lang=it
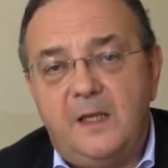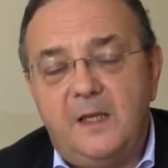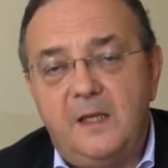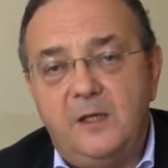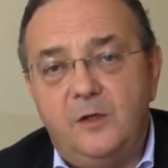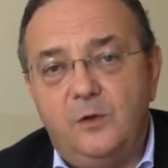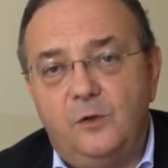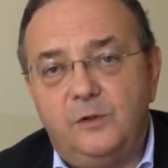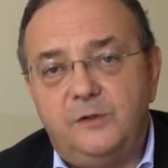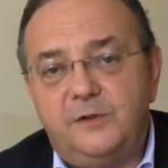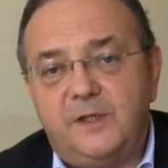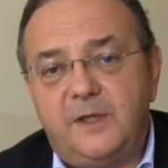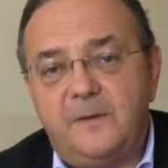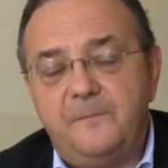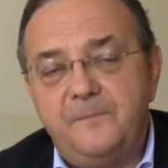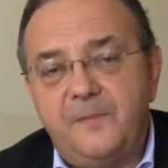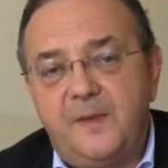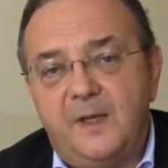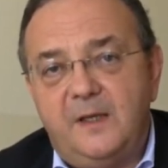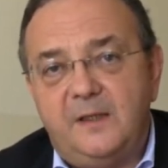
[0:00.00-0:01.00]
Inoltre
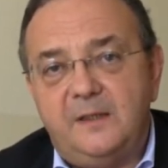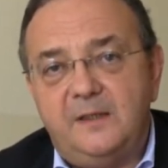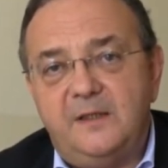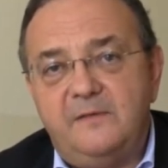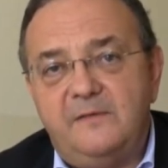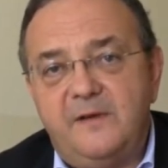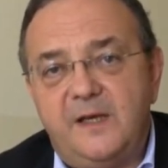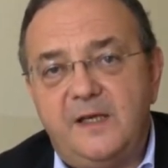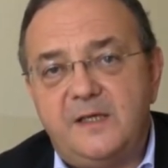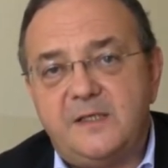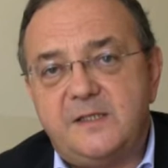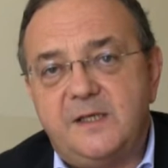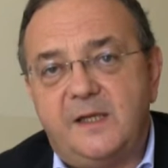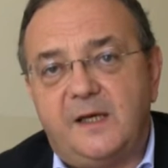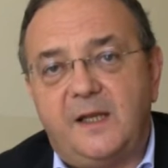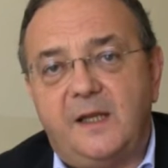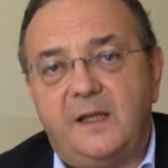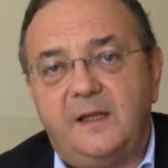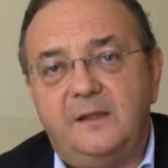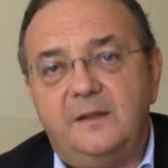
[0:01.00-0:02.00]
deve
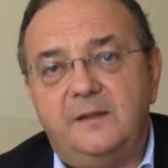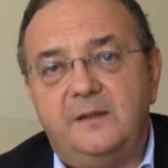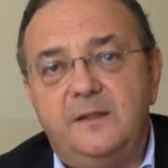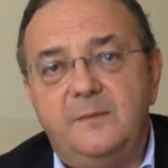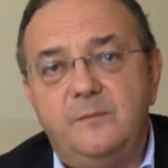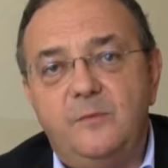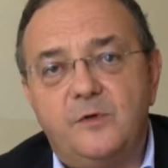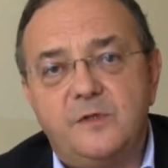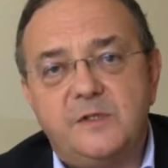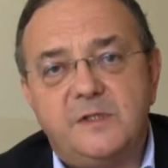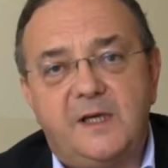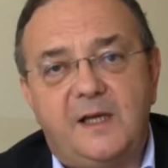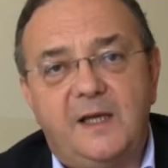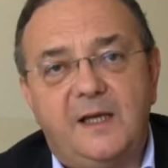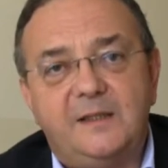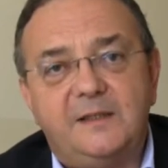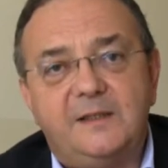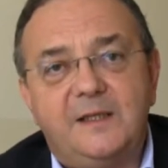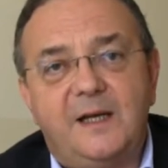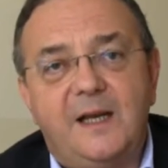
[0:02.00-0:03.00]
essere
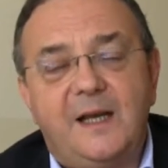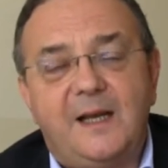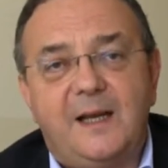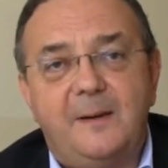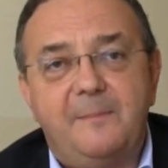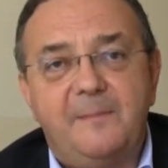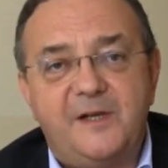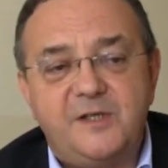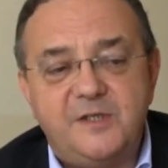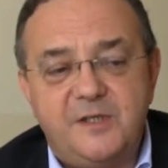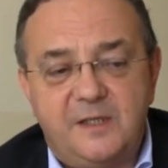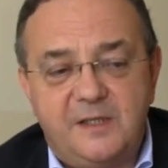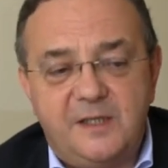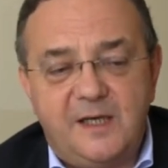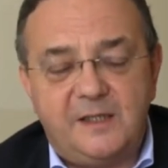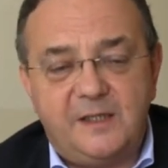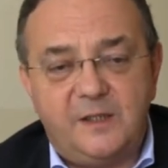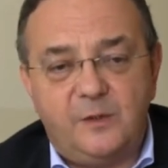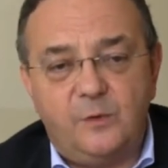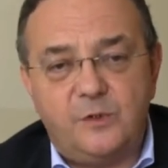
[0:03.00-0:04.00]
dimostrata la
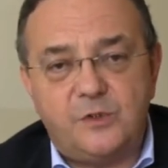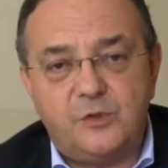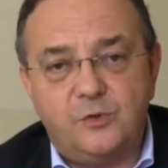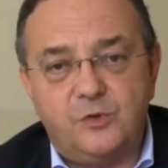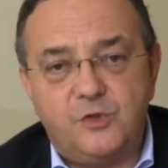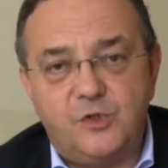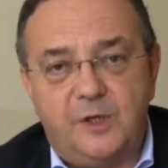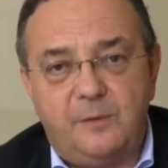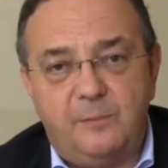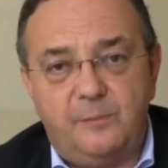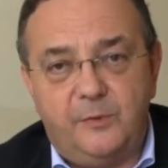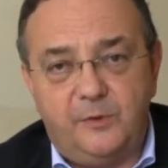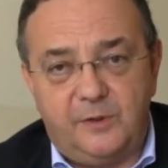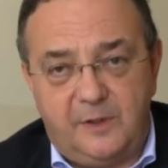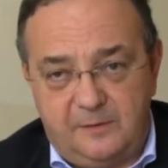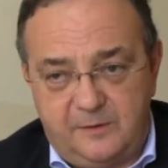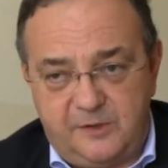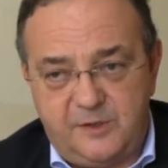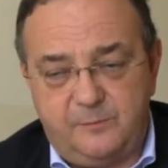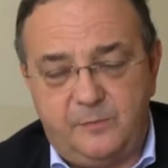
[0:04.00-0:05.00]
capacità di questo ceppo,
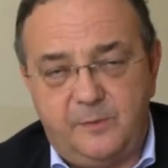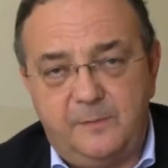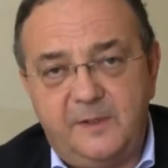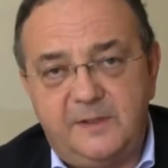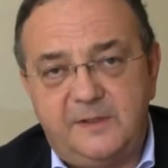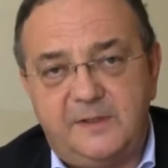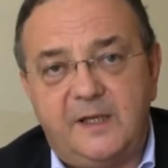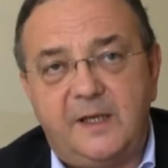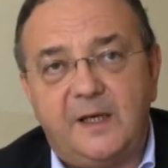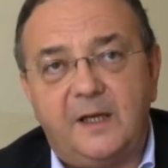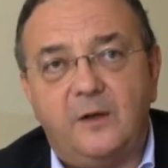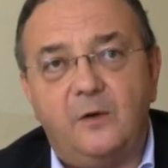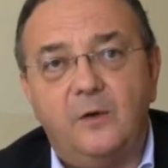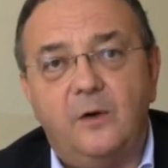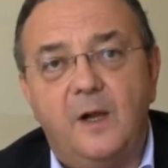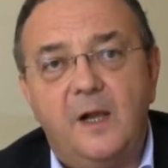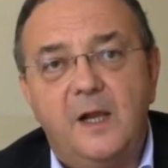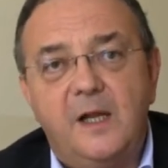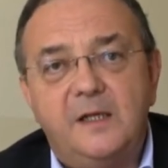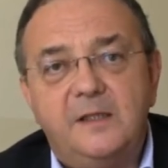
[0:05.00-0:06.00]
del ceppo batterico,
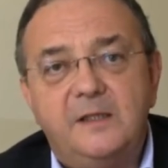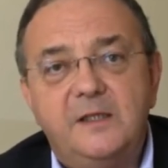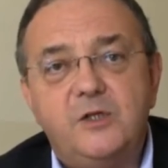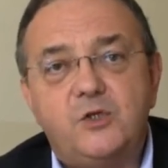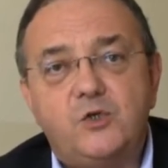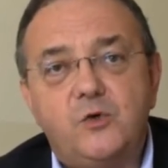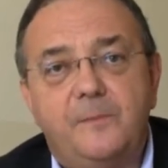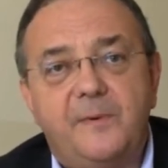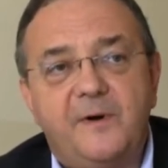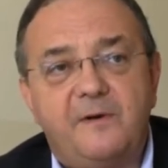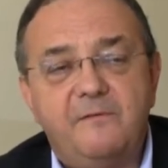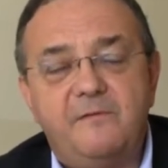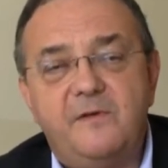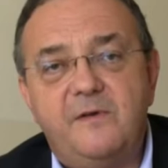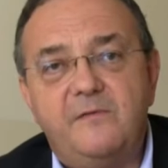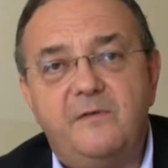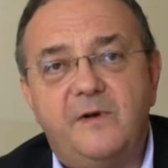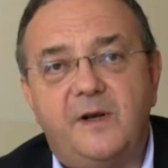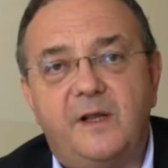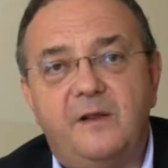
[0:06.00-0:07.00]
di
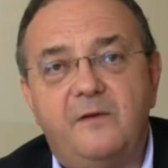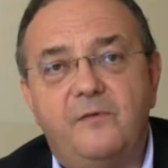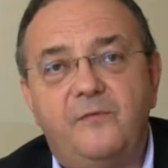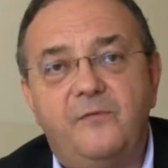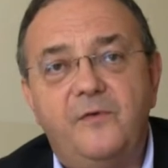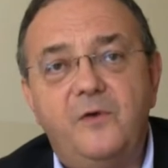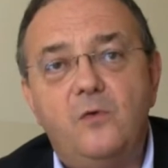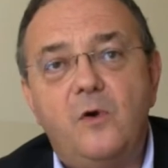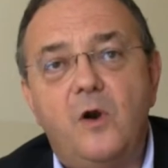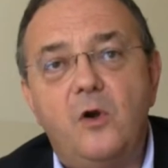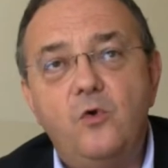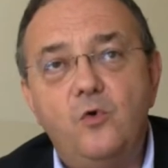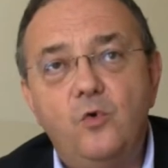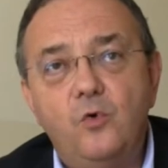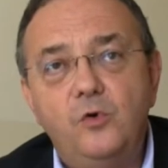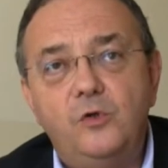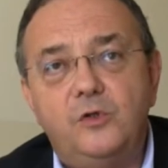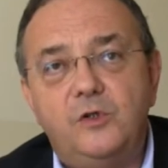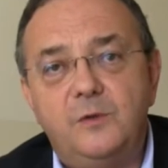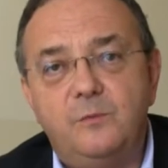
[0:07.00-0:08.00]
sopravvivere fino
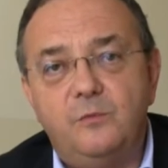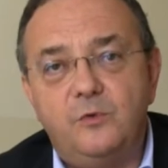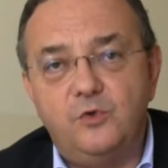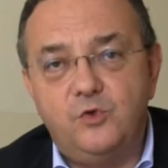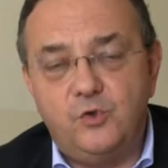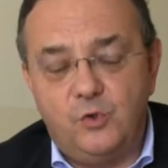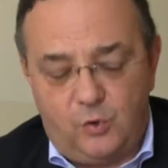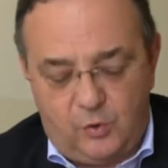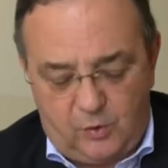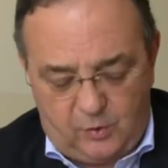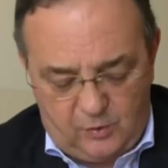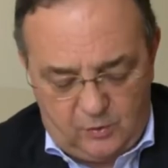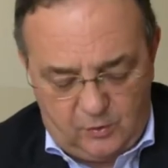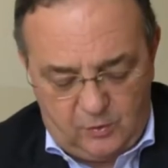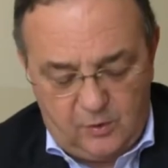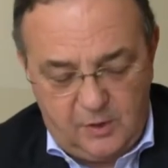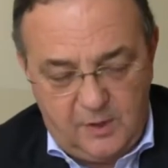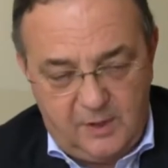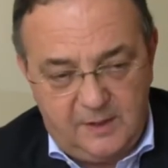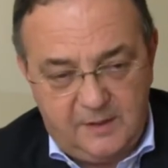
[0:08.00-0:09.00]
all'ultimo
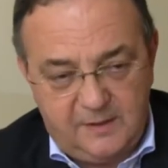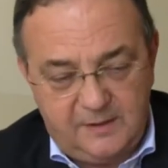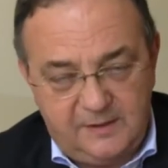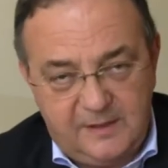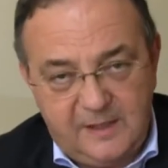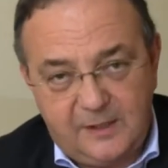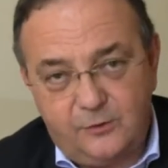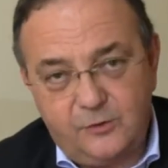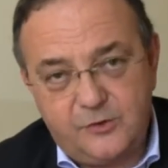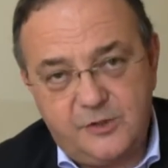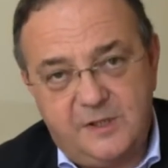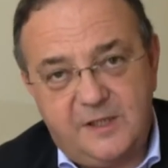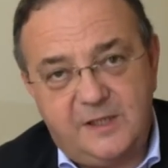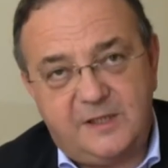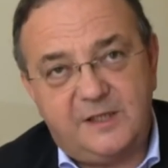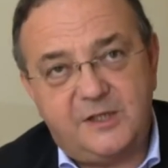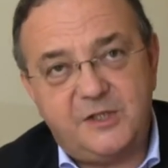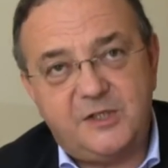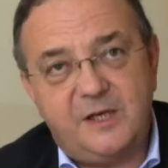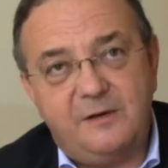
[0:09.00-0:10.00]
giorno della
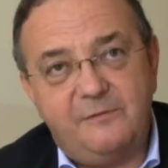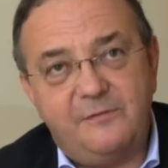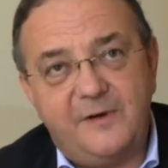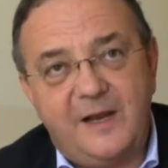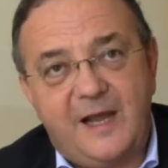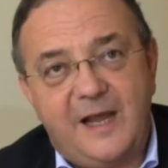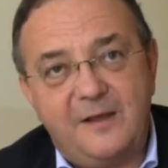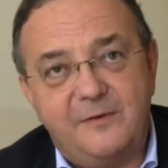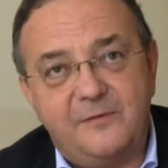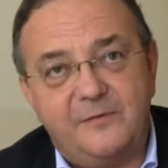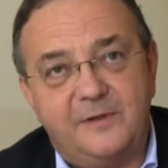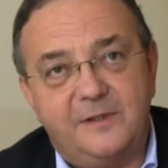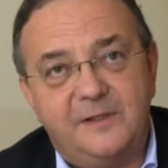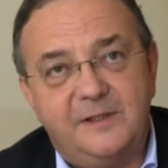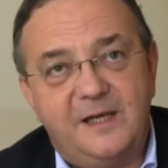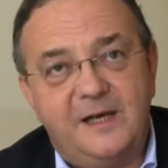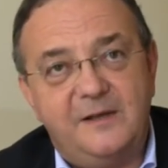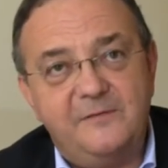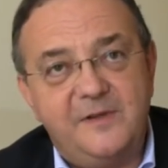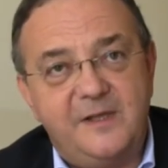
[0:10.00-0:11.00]
cosiddetta shelf life,
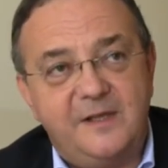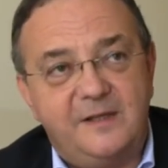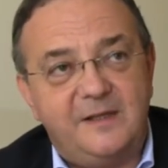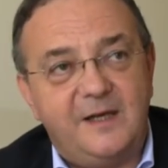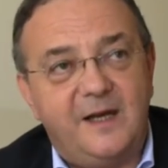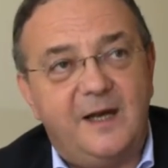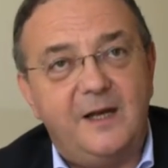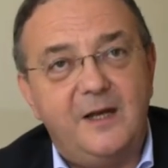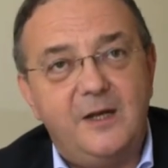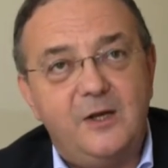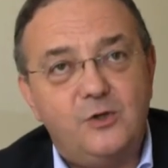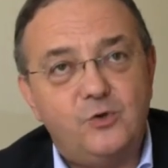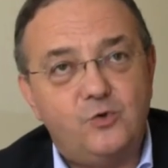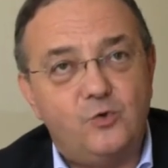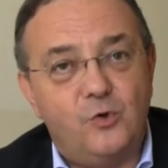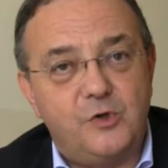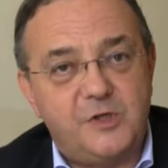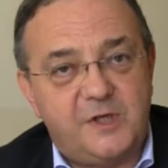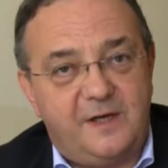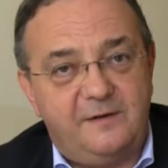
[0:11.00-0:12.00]
della vita
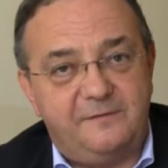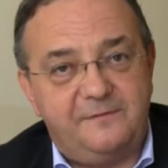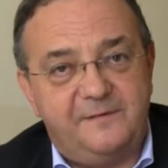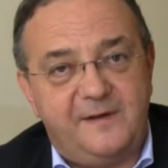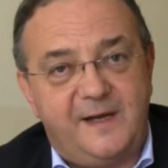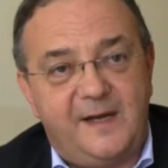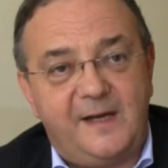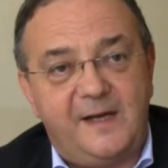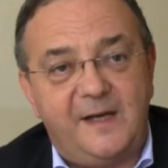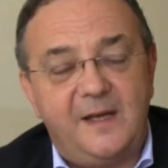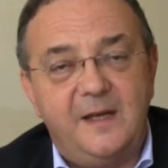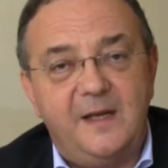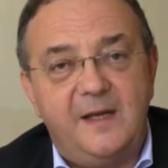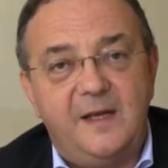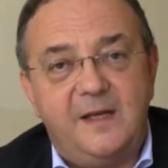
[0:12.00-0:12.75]
sullo scaffale.